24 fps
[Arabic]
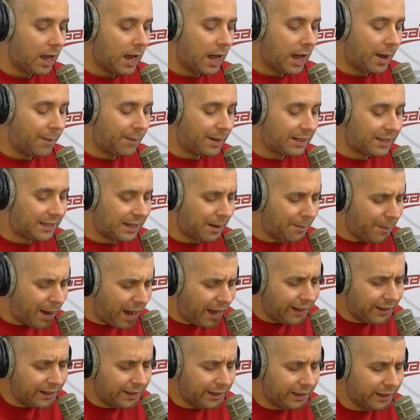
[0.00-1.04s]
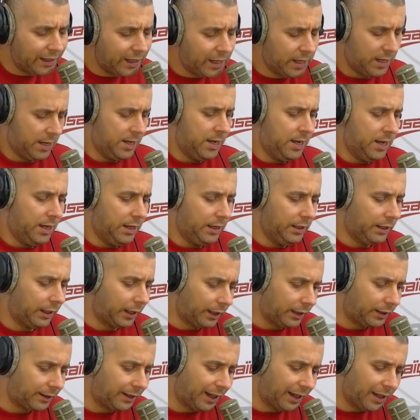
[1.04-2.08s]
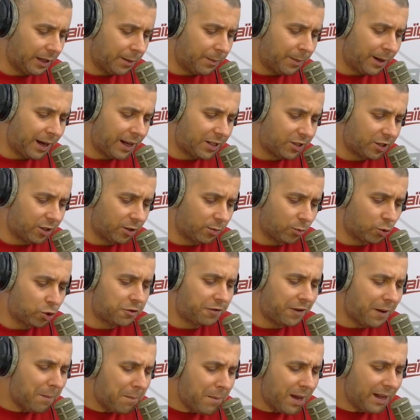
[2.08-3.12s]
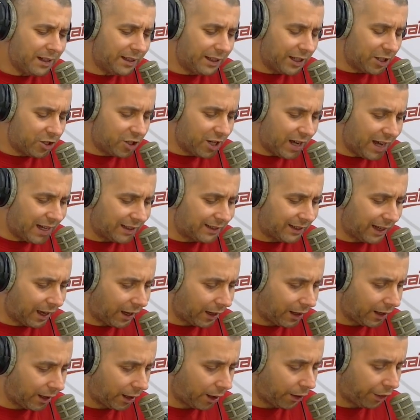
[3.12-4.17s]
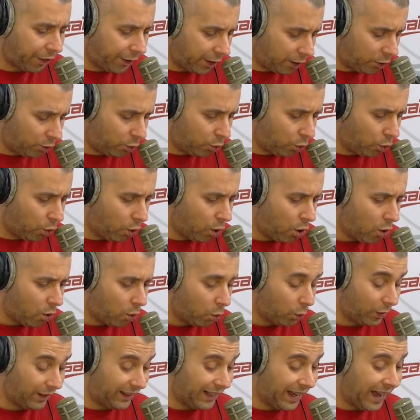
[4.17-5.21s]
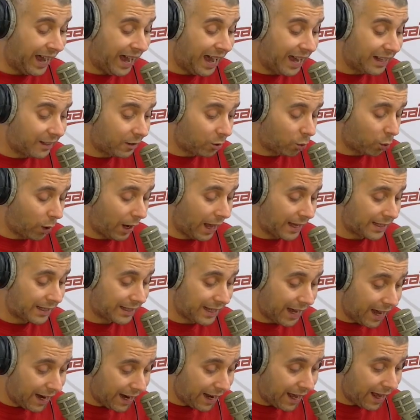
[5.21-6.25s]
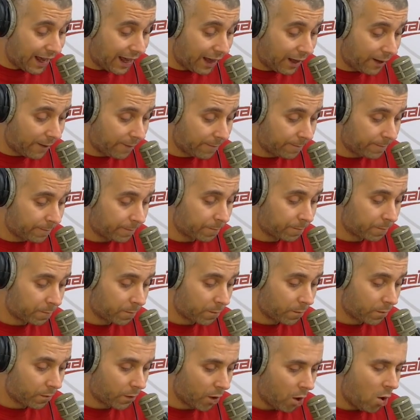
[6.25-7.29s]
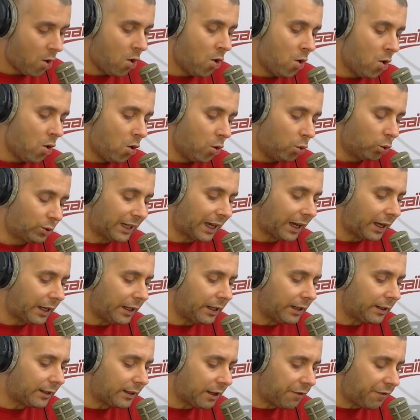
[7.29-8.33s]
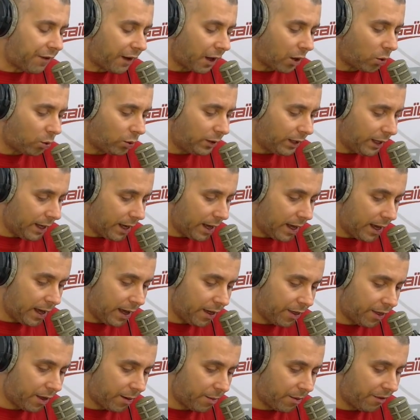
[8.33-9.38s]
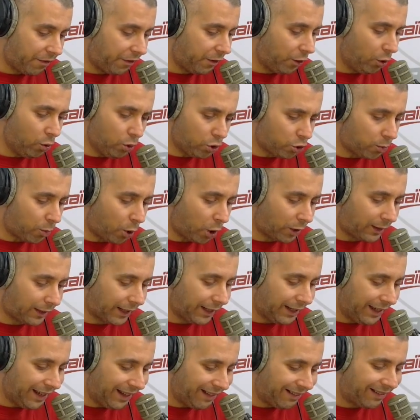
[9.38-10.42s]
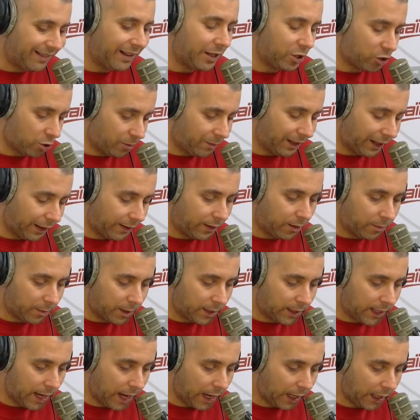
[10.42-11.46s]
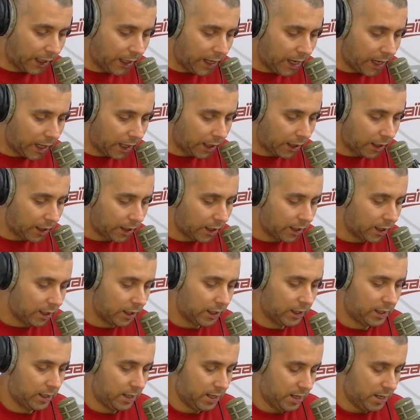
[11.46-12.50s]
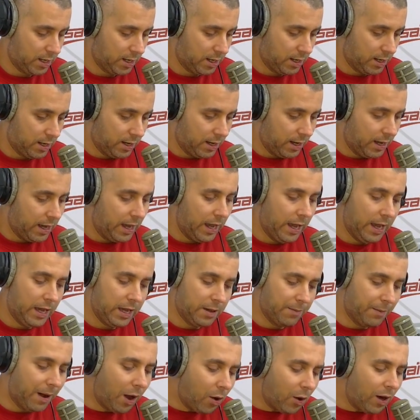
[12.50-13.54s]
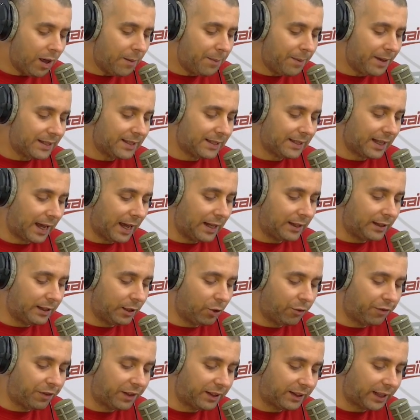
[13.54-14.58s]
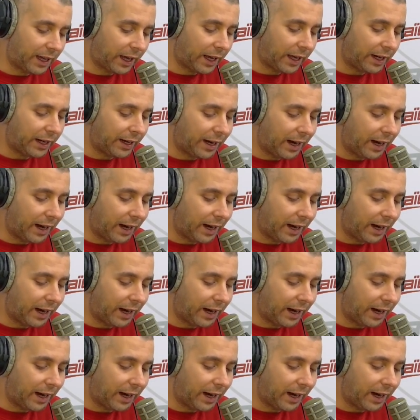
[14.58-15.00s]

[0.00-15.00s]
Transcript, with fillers: اما سامحني يا اخي الطيب راشد مش فما ديجا تحقيق ضده وتنحات له الحصانه وتقرير التفقدية هذا ما فيهوش معطيات نجم تخدم التحقيق اي ما بيس تعديو في التقرير